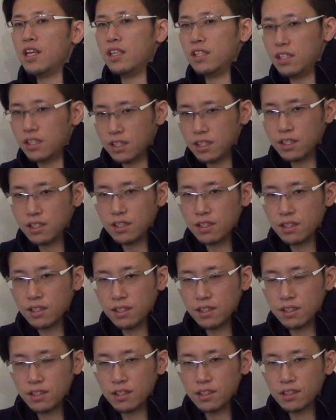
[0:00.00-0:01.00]
いです
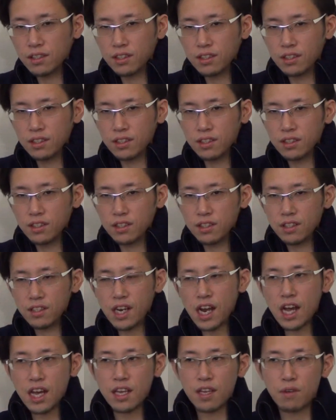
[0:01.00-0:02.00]

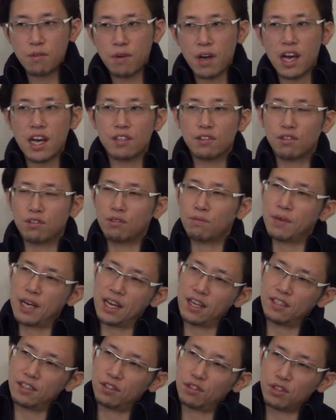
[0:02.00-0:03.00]
LINE はその
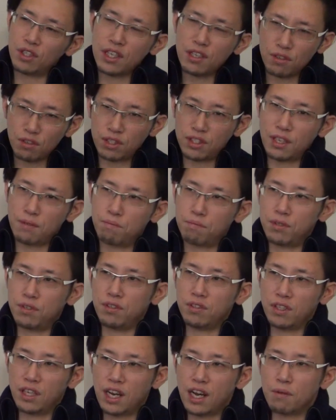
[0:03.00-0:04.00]
まあ次のステップと
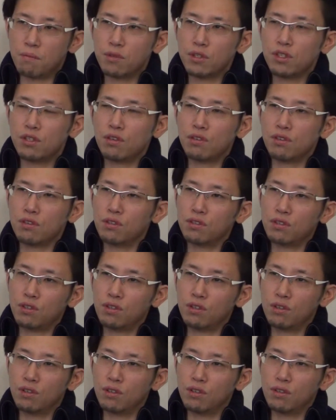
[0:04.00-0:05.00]
いうかもちろん
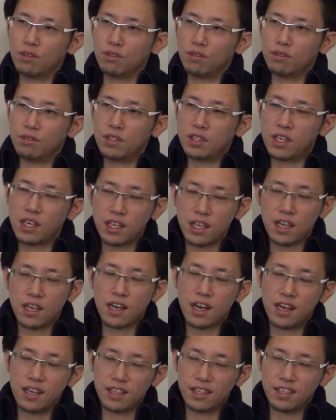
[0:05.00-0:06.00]
その知らな
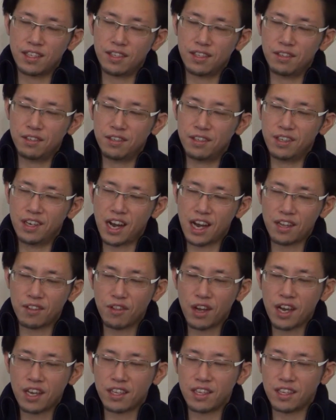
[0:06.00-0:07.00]
い LINE
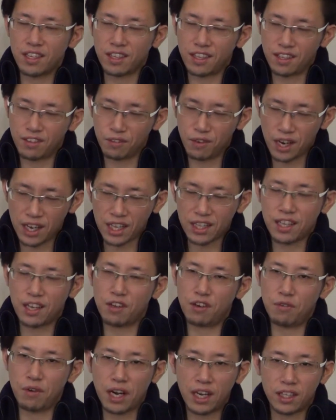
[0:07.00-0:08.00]
の ID 分かんない
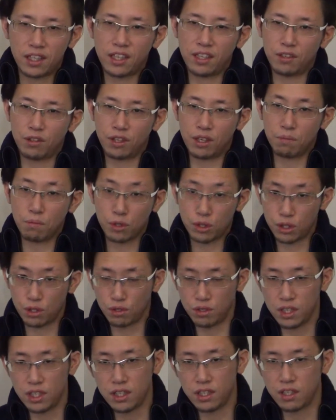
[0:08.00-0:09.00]
より分かってた方がもち
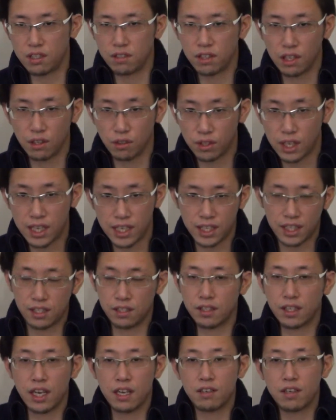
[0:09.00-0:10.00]
ろんいいんですけど何かに
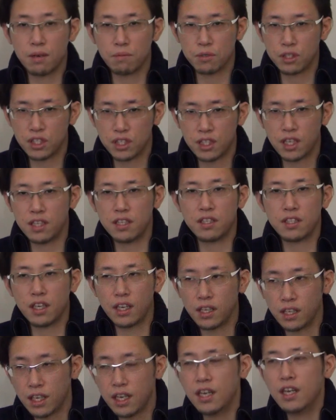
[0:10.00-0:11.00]
使えるかもしれないです
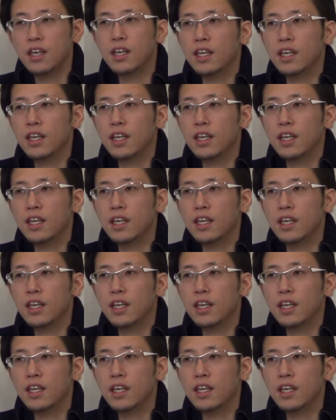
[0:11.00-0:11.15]
からね